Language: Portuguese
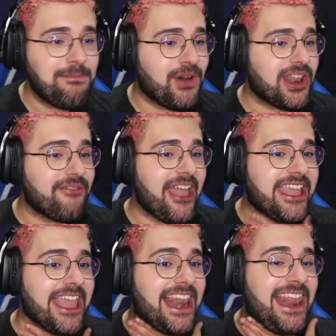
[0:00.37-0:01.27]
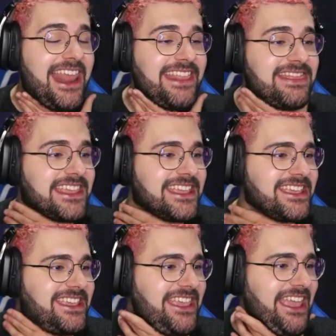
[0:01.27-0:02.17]
bora ver aquela
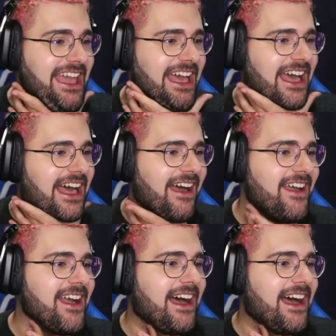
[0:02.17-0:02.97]
Heleninha.